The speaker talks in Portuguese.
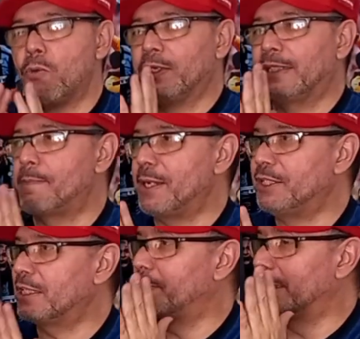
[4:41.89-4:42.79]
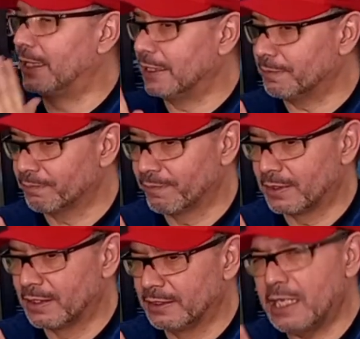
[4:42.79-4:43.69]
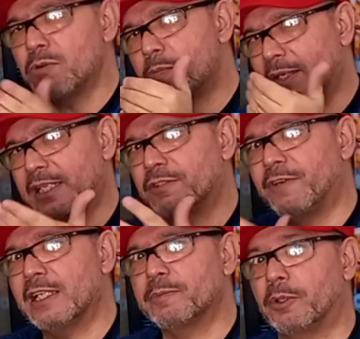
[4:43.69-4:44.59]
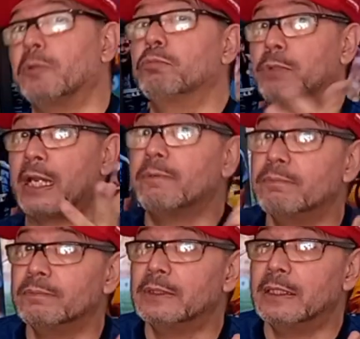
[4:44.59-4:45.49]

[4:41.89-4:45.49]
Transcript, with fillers: o Independiente Medellín. Tem como passar de fase, Paulinho? Tem.